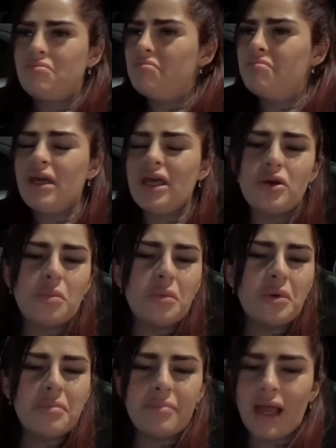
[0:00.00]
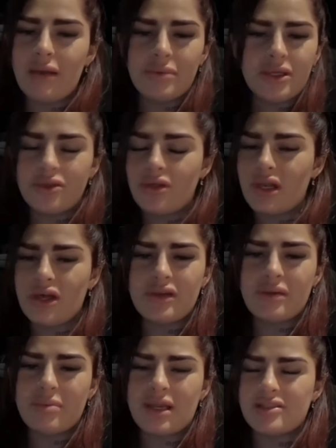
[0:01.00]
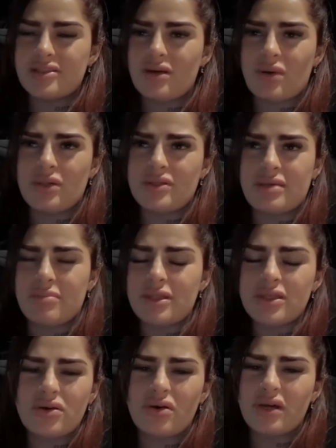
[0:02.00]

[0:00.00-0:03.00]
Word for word: medio muy mal visto de la otra persona cuando se mete con